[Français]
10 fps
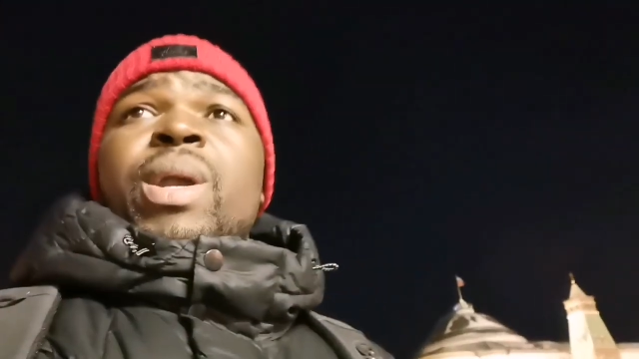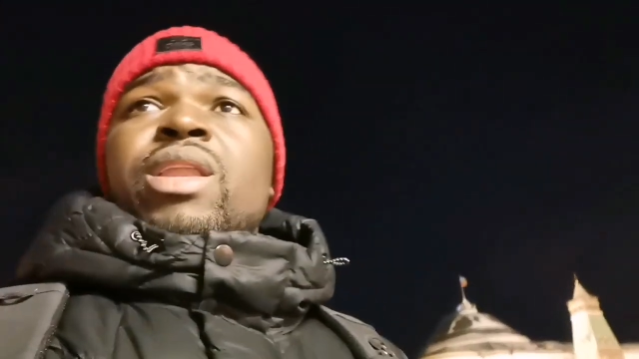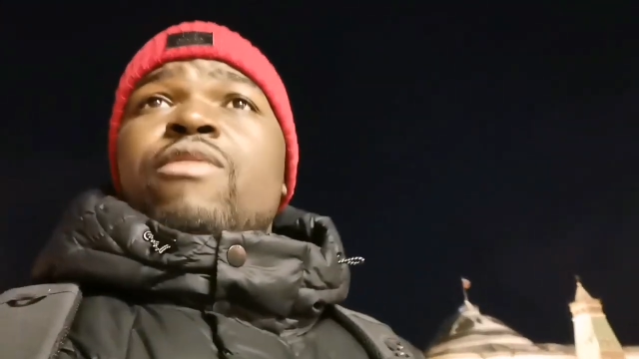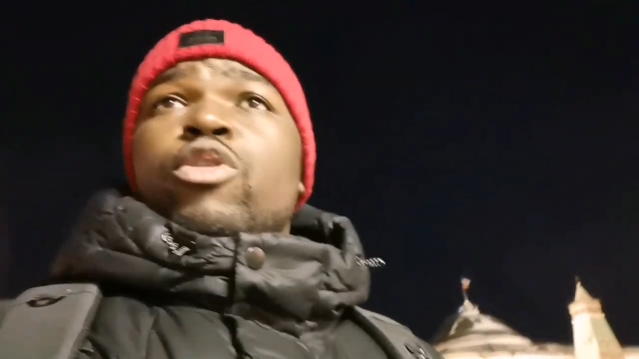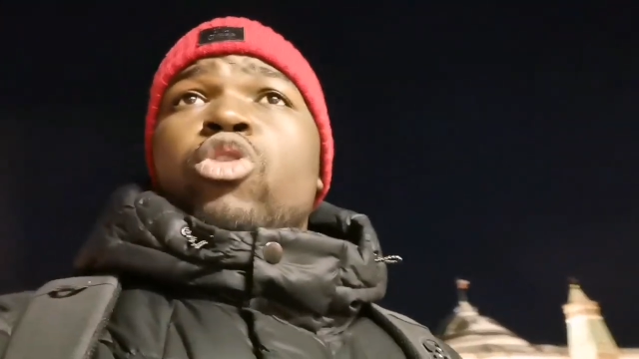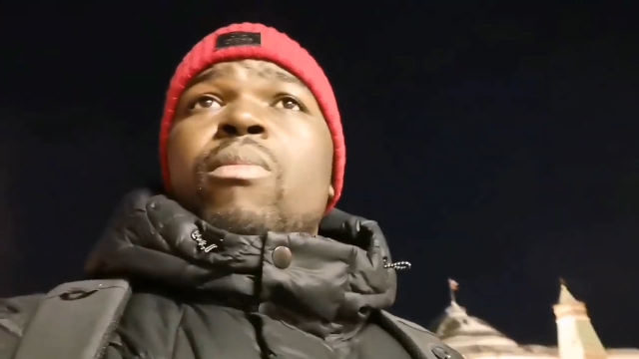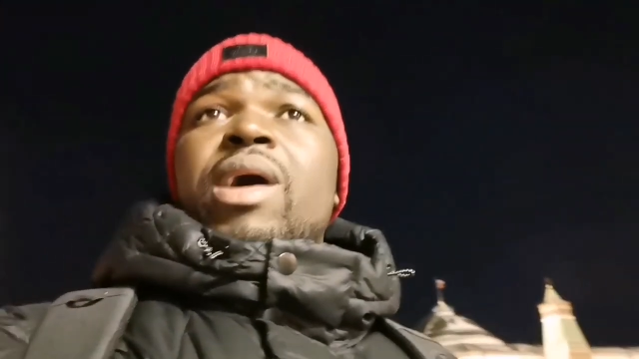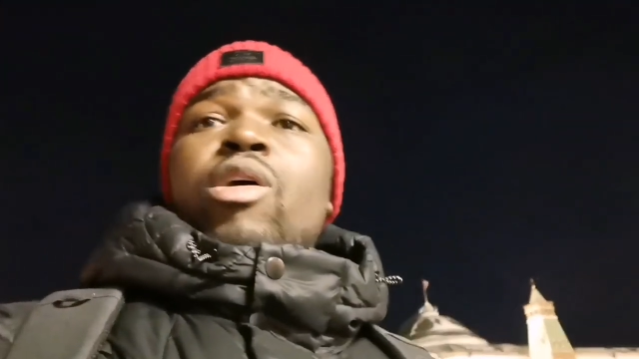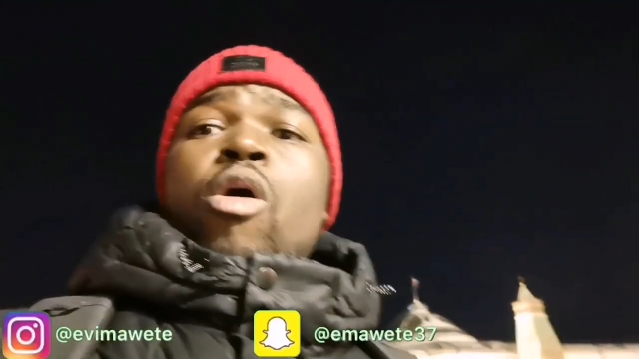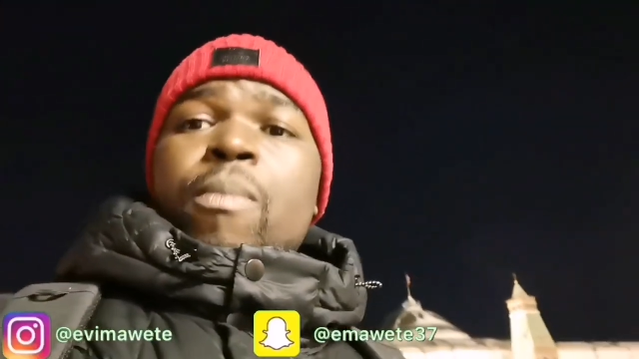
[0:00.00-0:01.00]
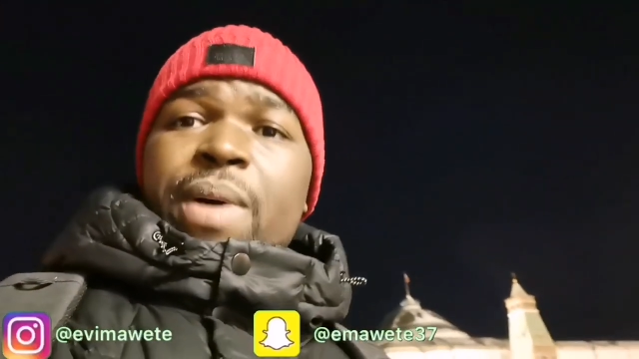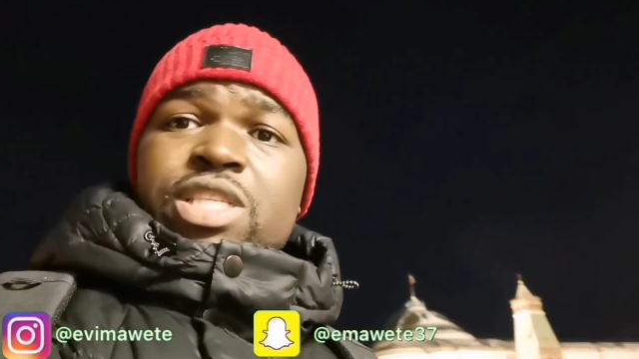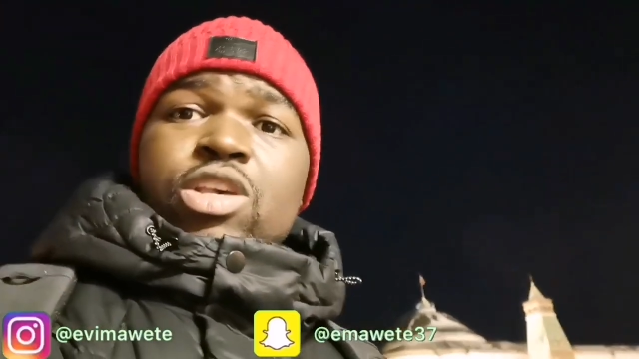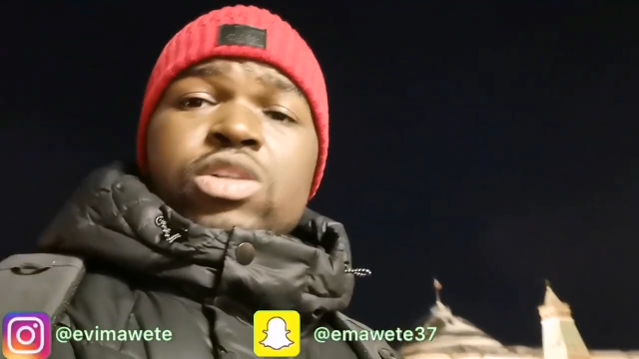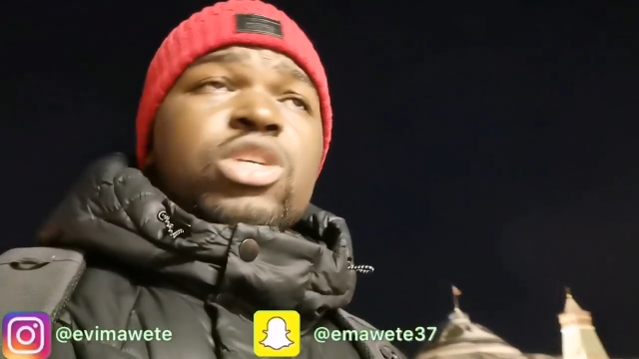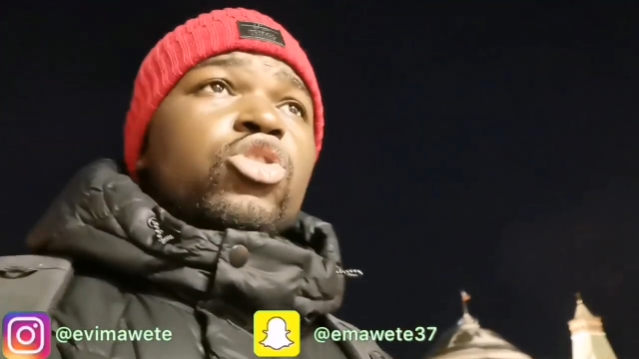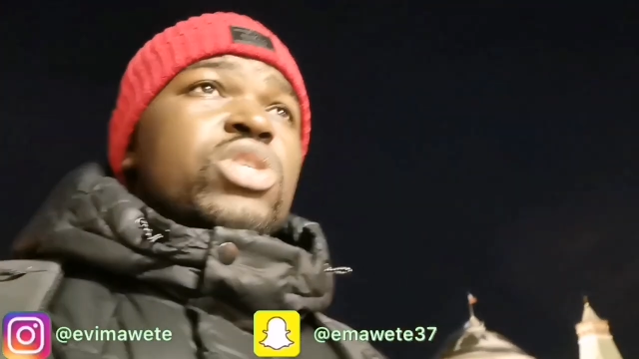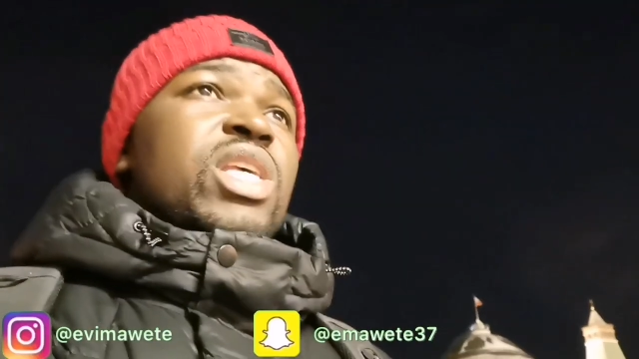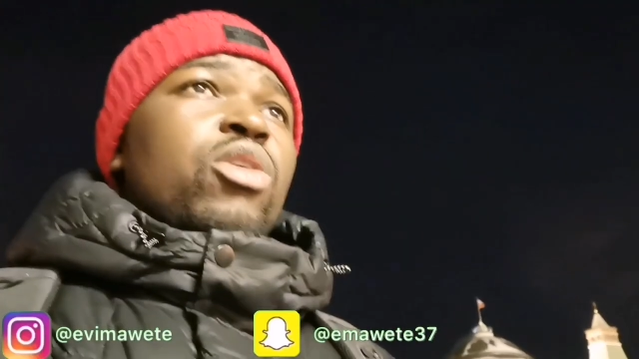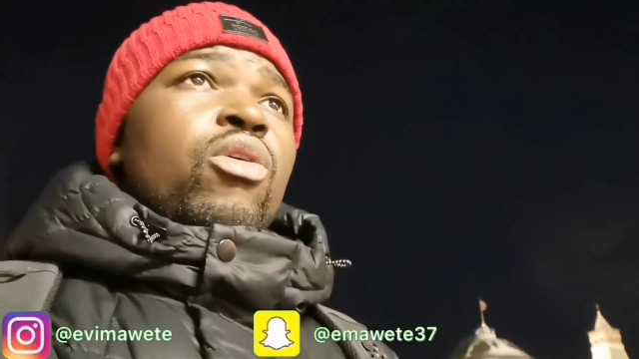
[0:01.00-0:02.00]
Prenez votre mal en patience.
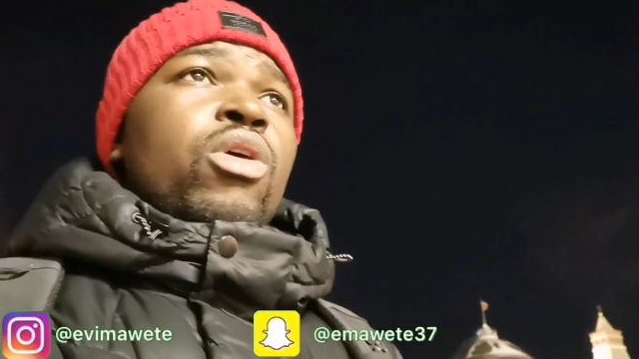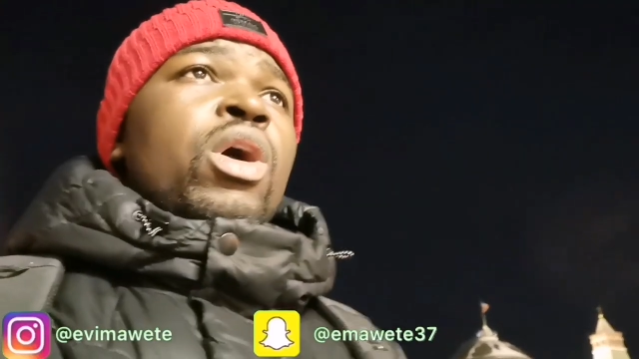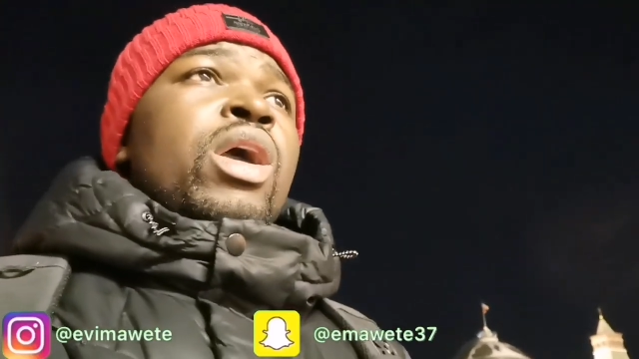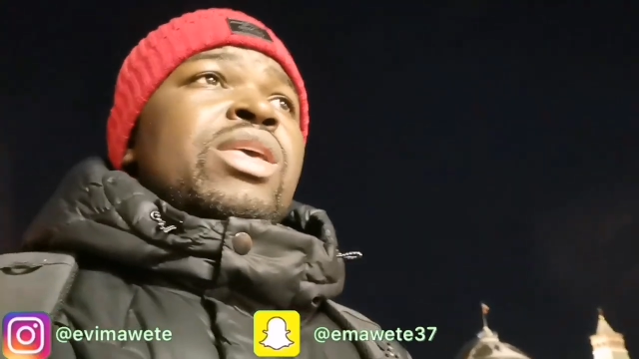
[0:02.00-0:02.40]
Je sais qu'il